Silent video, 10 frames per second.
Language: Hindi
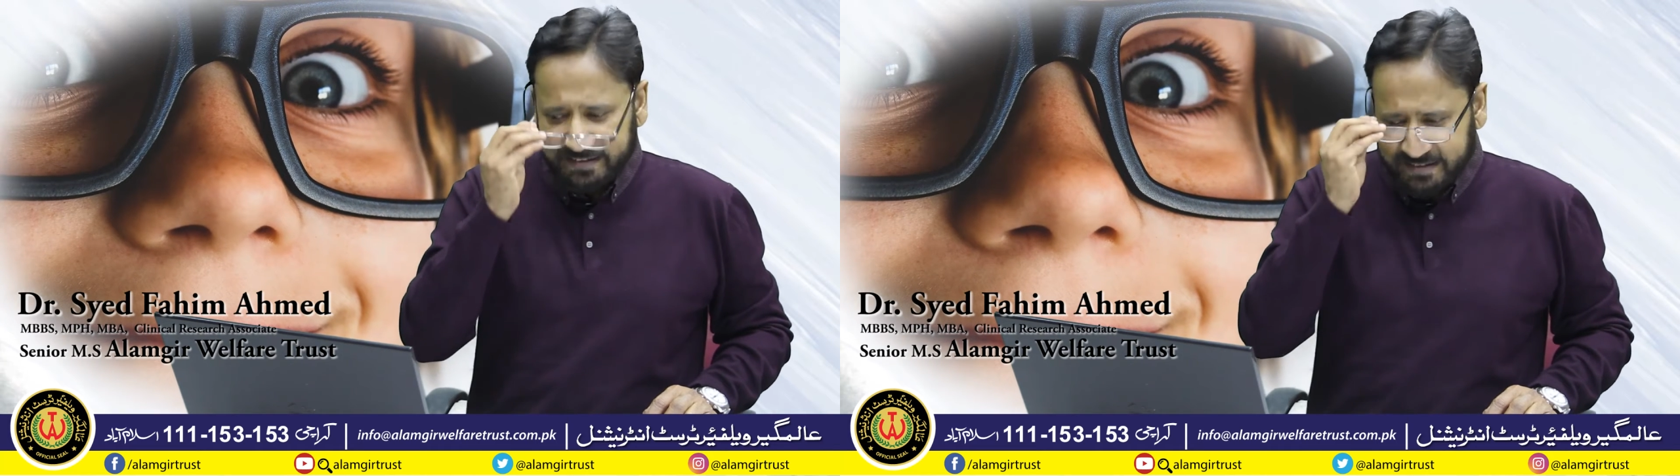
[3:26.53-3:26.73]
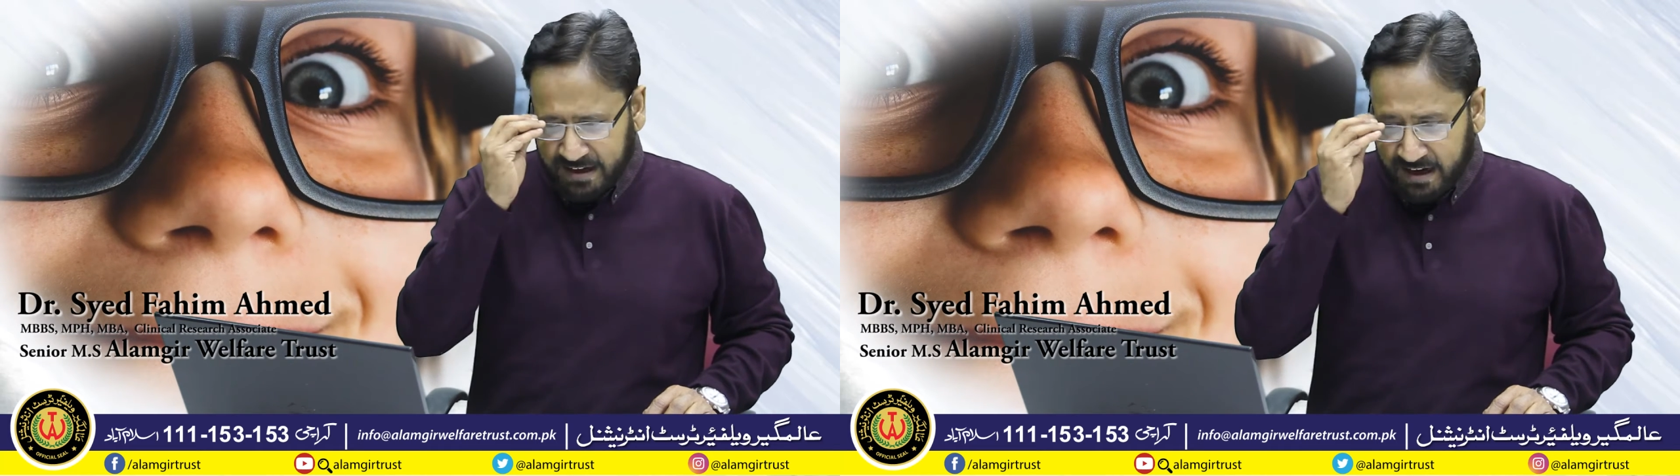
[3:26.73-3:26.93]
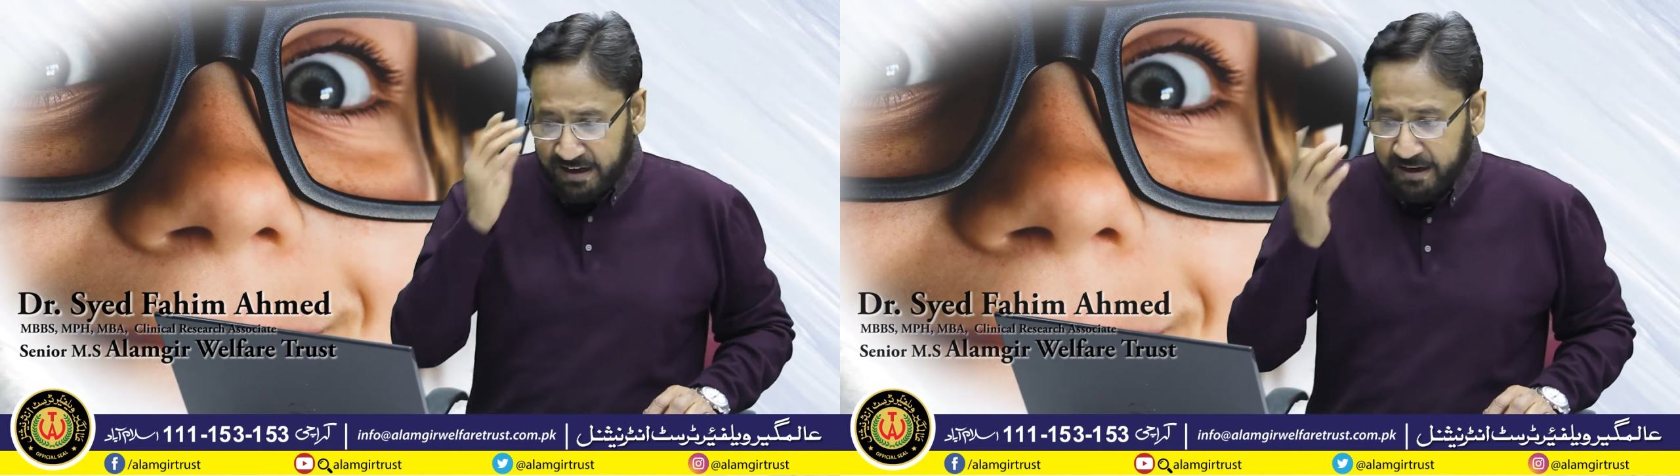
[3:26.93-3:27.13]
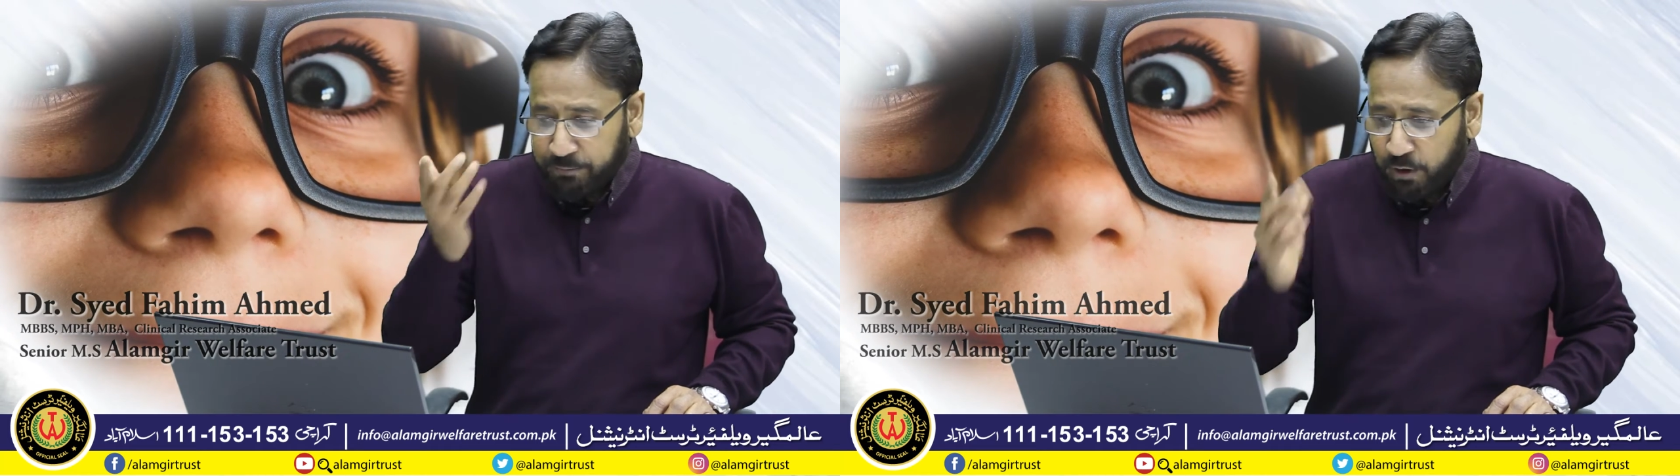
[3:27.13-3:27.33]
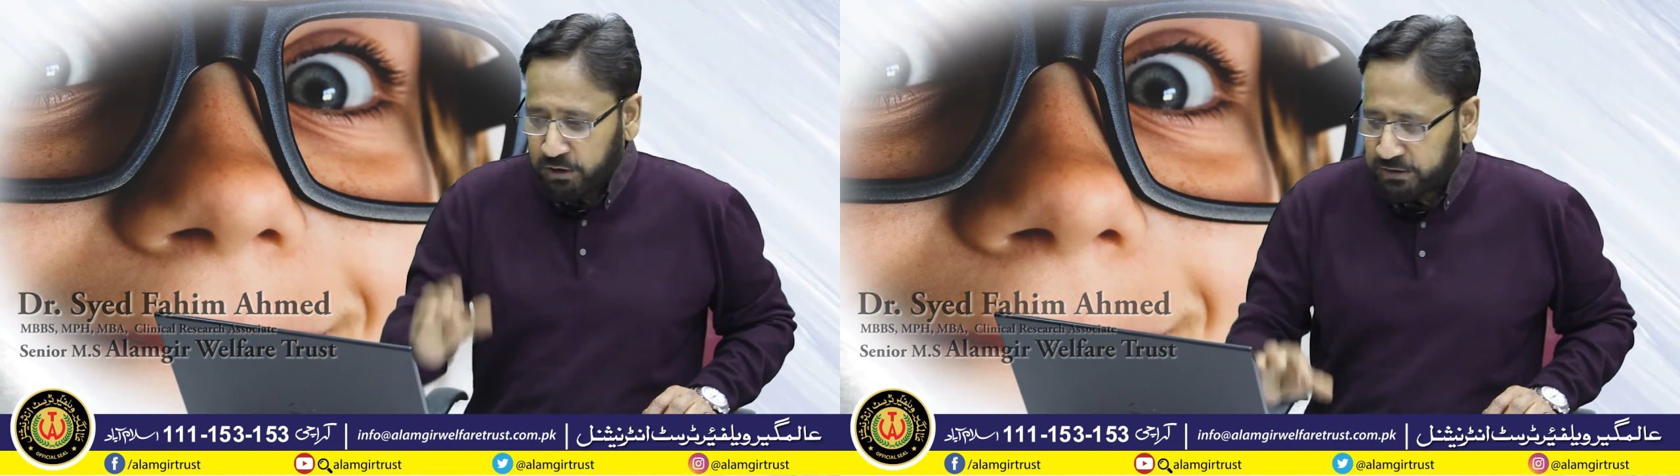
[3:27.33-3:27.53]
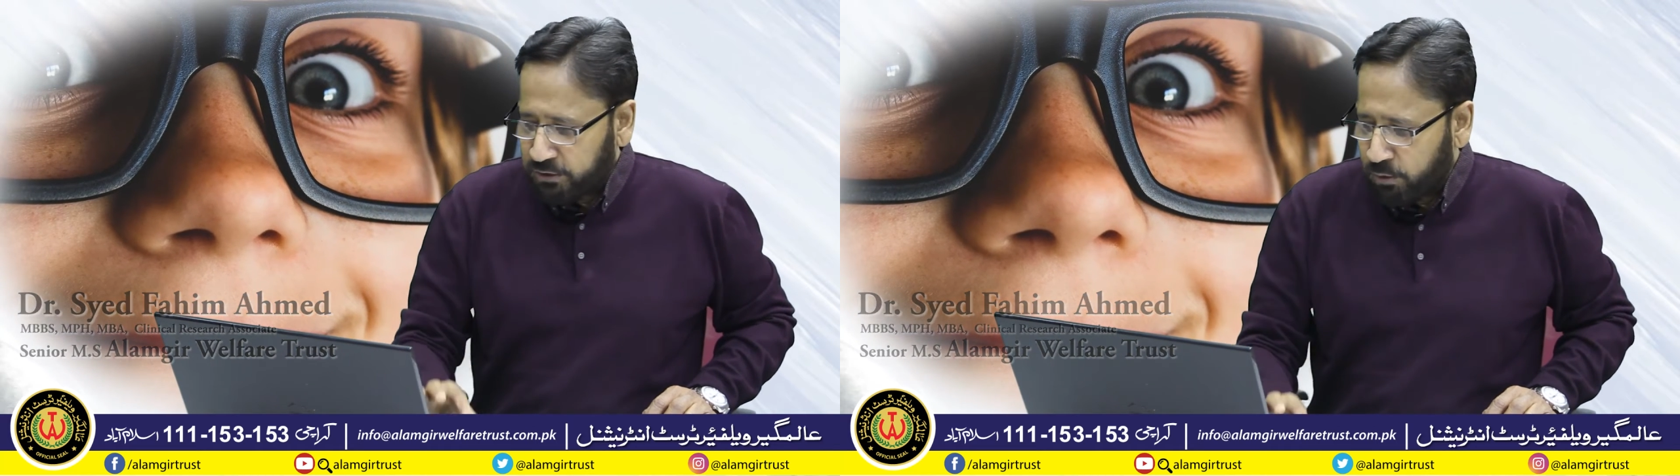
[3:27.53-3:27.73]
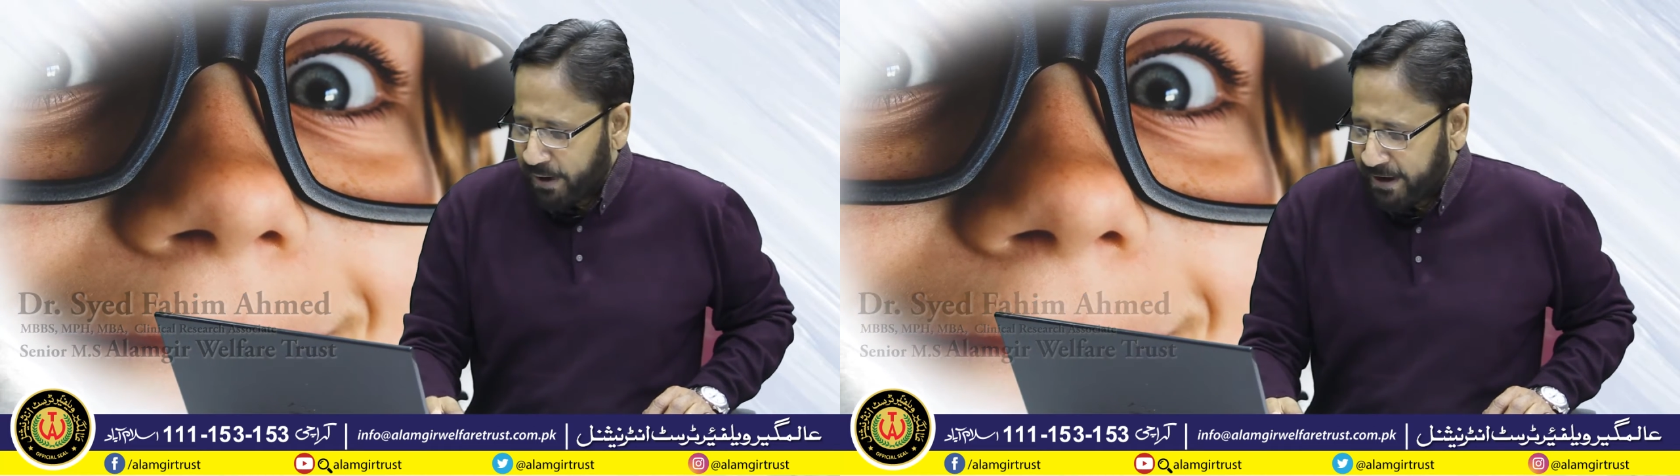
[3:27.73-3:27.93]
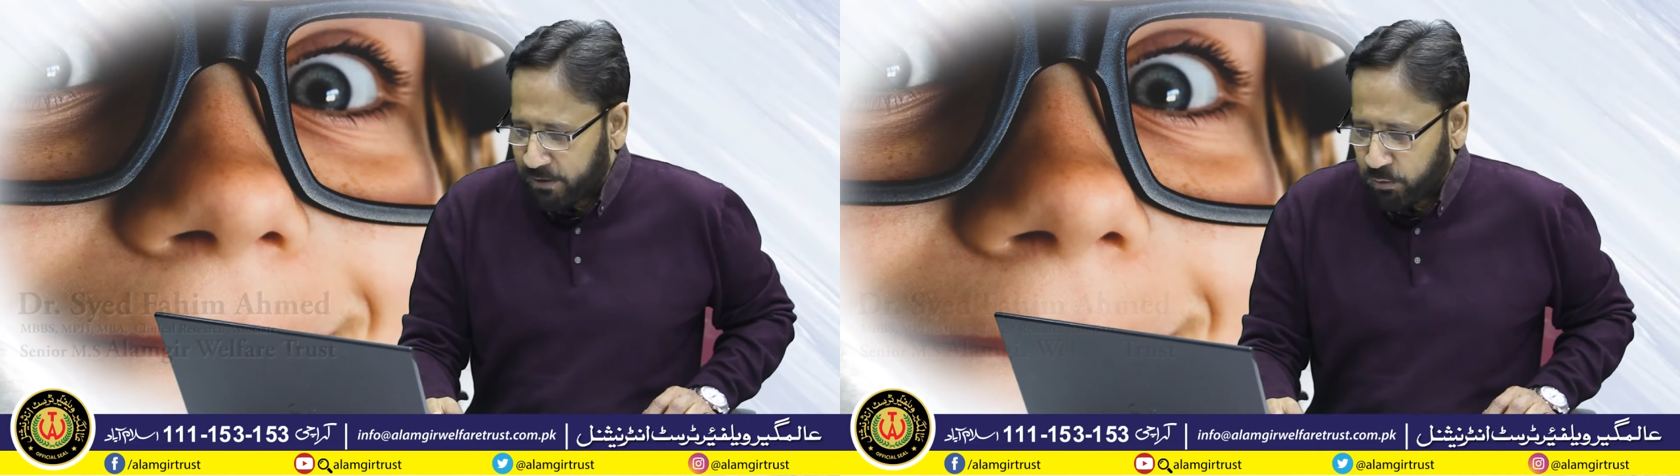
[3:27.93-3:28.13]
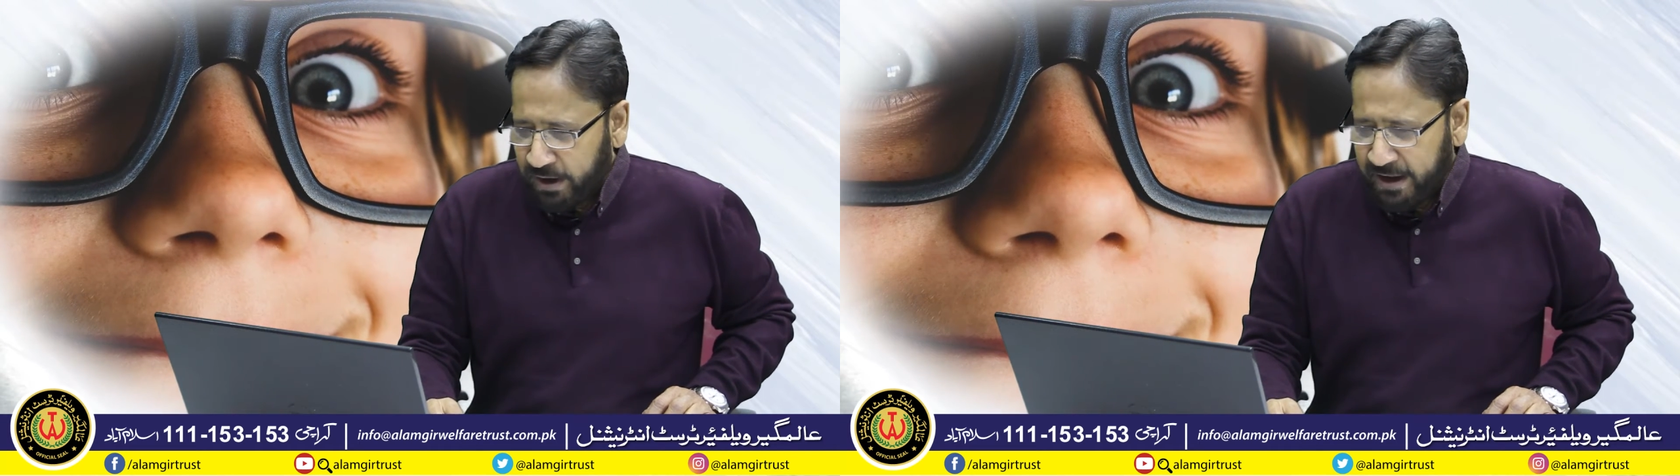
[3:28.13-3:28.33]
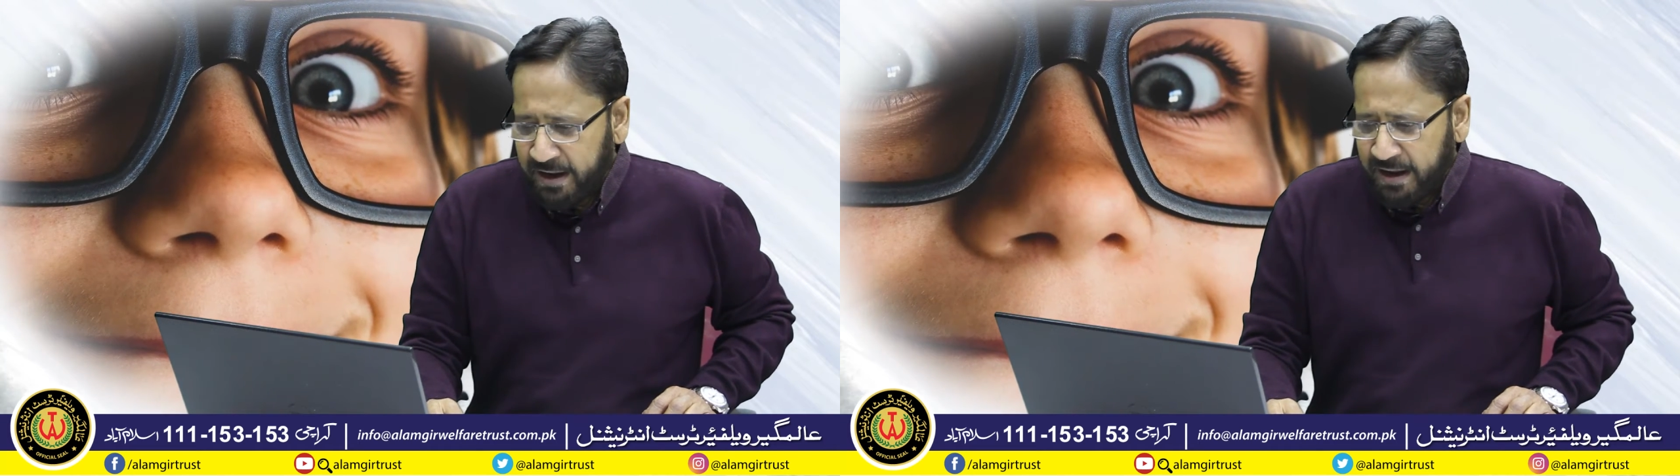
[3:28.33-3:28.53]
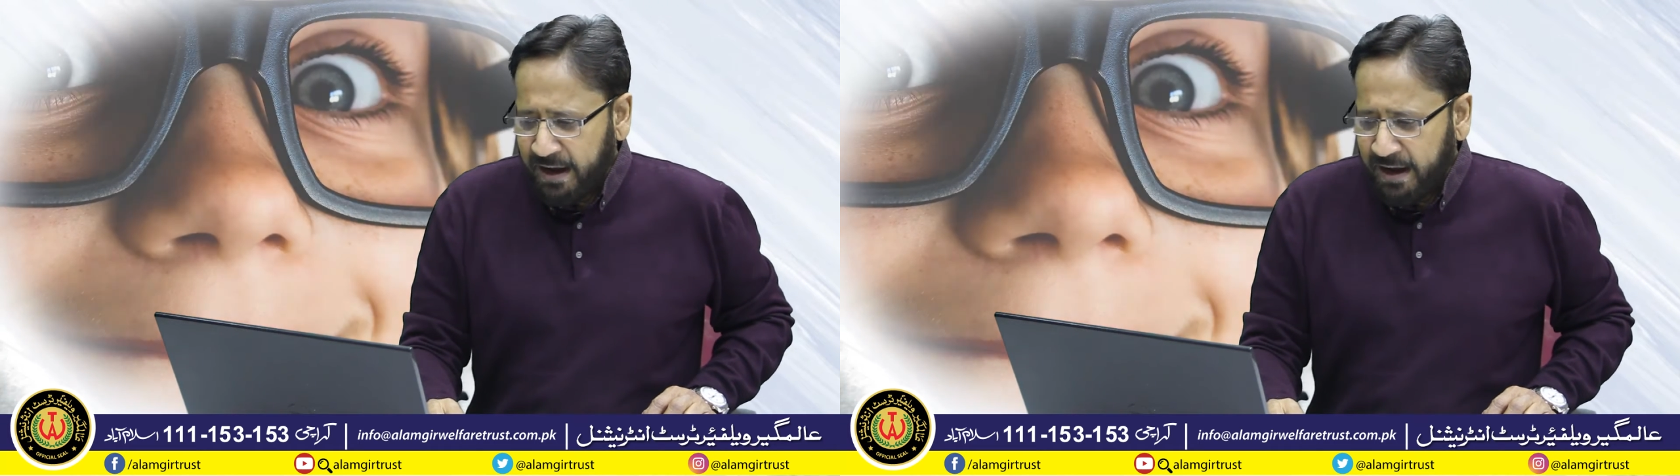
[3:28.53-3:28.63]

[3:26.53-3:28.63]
इसका एक बहुत नुमाया रोल है